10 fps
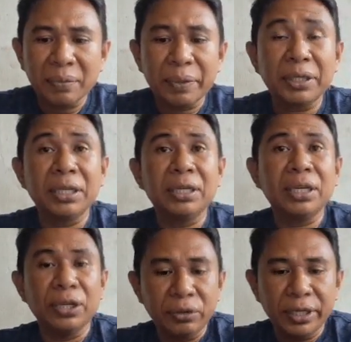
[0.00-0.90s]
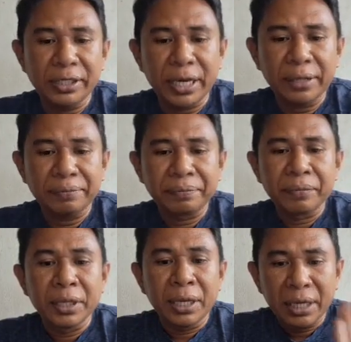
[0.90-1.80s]
seperti di Indonesia.
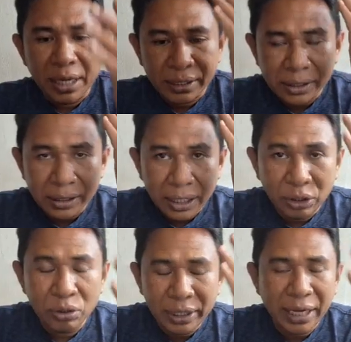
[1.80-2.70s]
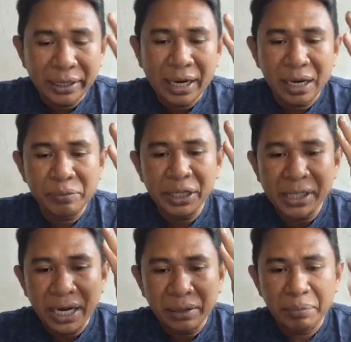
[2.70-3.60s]
Nah, itu dikatakan bahwa
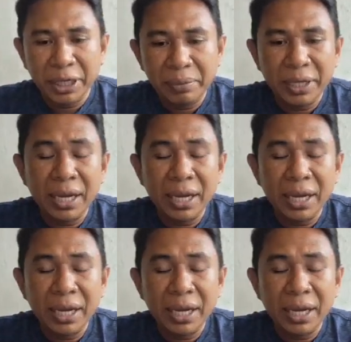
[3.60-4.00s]
sangat minim